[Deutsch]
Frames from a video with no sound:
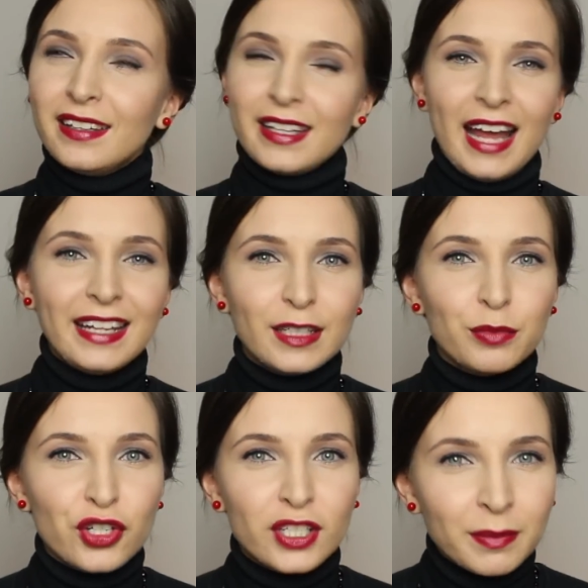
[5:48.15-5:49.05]
dann hat ja
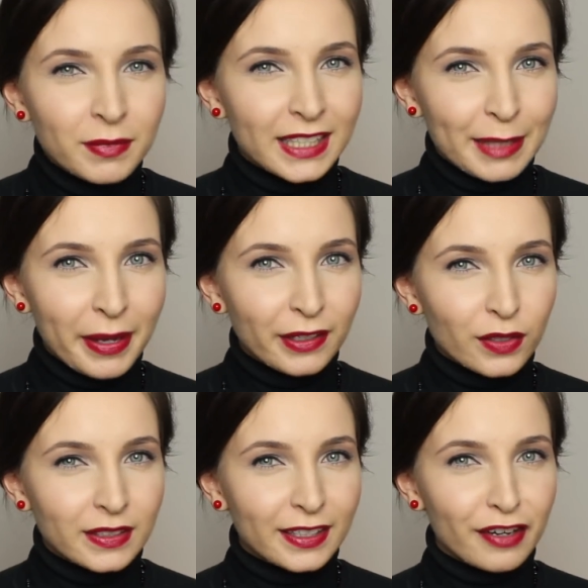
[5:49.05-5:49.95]
bestimmt jemand
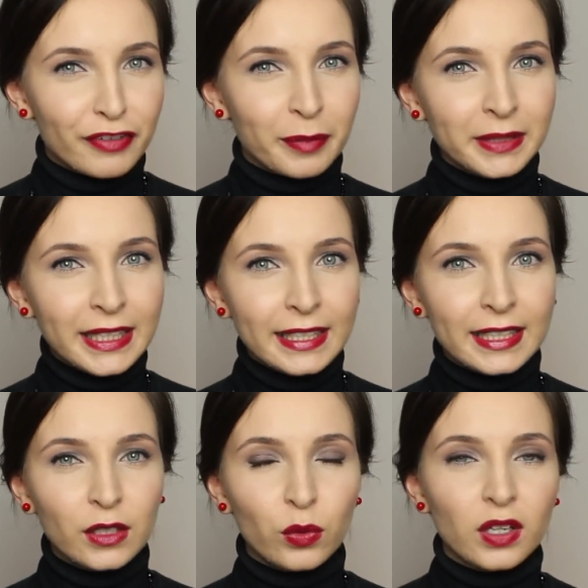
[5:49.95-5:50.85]
aus ihrer
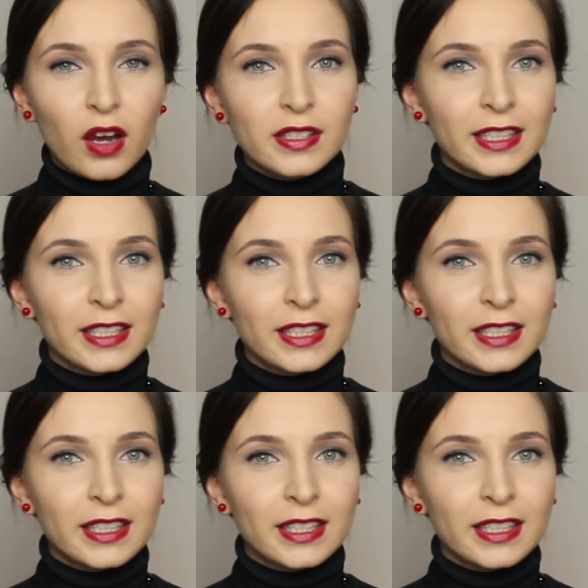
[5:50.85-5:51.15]
Familie oder aus